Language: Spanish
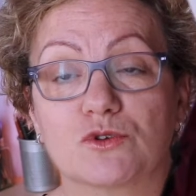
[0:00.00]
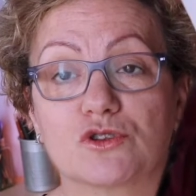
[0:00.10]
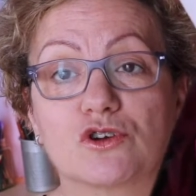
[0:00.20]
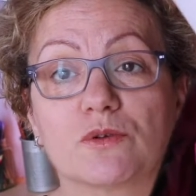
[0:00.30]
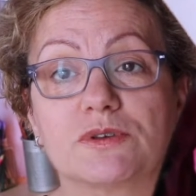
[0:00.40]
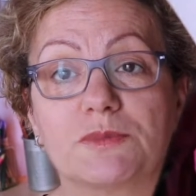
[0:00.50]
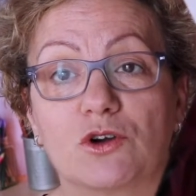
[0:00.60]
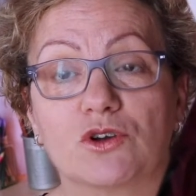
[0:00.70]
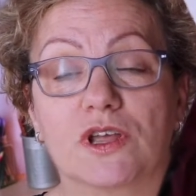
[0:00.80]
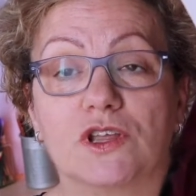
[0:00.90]
vosotros lo veis
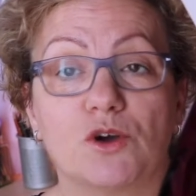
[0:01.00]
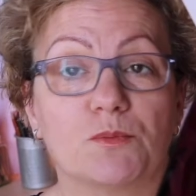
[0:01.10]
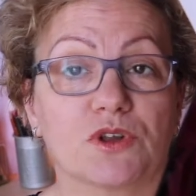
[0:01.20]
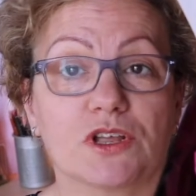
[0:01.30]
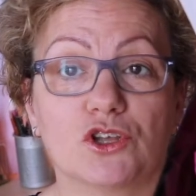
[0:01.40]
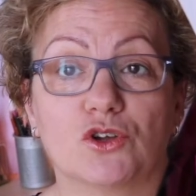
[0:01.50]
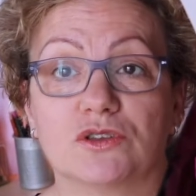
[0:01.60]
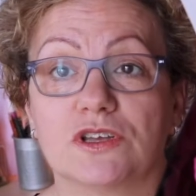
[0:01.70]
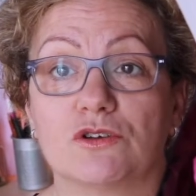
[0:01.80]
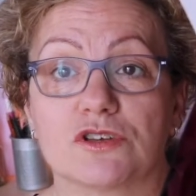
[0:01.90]
mejor que yo porque yo lo
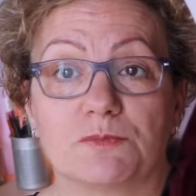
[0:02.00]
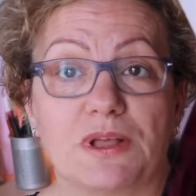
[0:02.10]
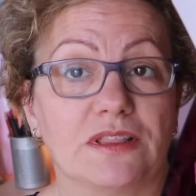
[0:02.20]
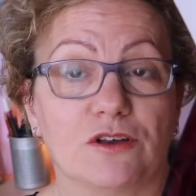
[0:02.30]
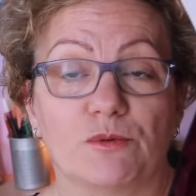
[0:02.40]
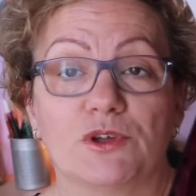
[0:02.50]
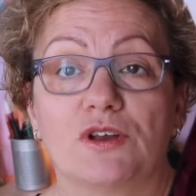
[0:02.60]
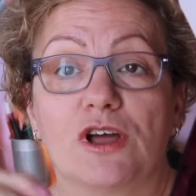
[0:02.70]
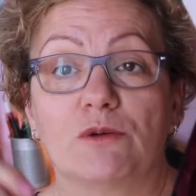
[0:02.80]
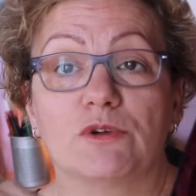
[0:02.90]
tengo de espalda y no veo
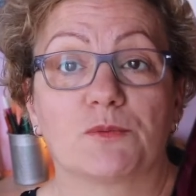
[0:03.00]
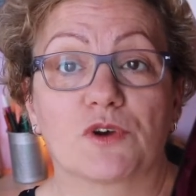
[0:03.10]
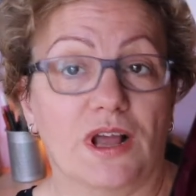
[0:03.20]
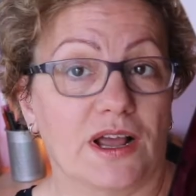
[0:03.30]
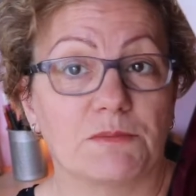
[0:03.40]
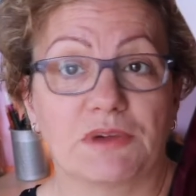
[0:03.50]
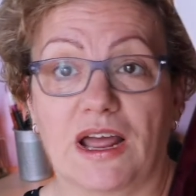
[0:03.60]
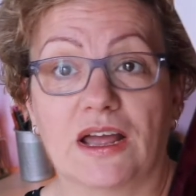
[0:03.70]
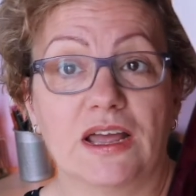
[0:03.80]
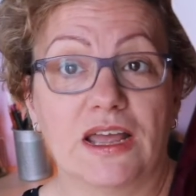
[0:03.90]
nada, lo veo por la cámara